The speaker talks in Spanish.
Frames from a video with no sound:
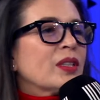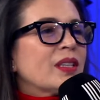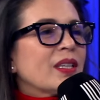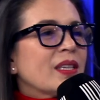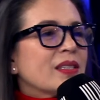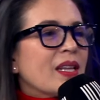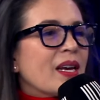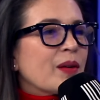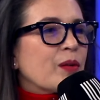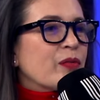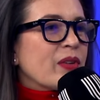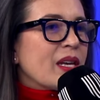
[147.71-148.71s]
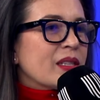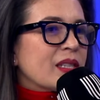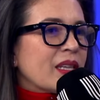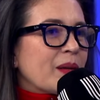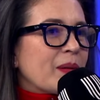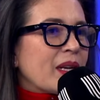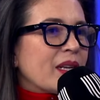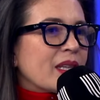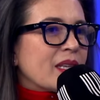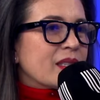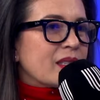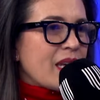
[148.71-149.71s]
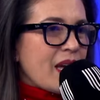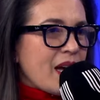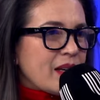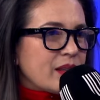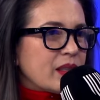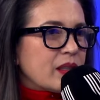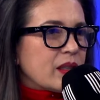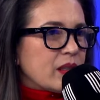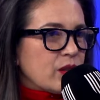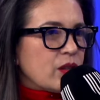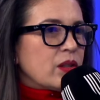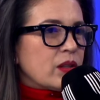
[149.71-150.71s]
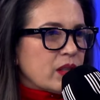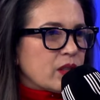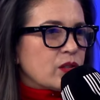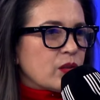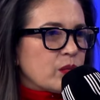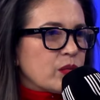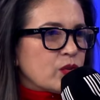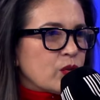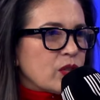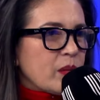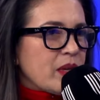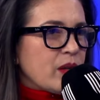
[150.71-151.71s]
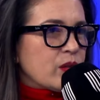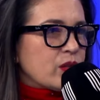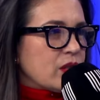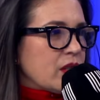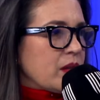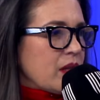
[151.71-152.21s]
tú ya tienes la confianza de hablarle a quien sea ¿no? Que somos tus amigos y